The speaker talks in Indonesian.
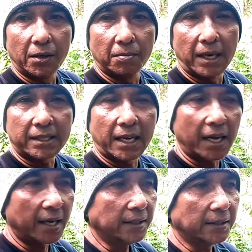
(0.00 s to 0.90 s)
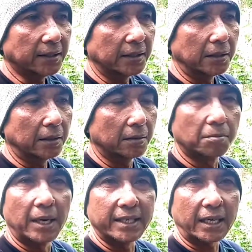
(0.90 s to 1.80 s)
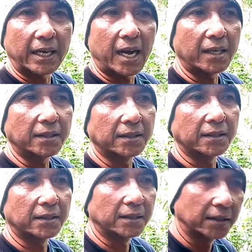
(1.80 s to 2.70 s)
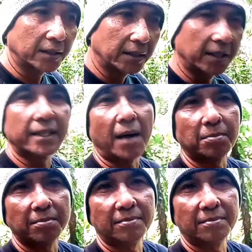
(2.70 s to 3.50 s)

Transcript: masalah bajaka hitam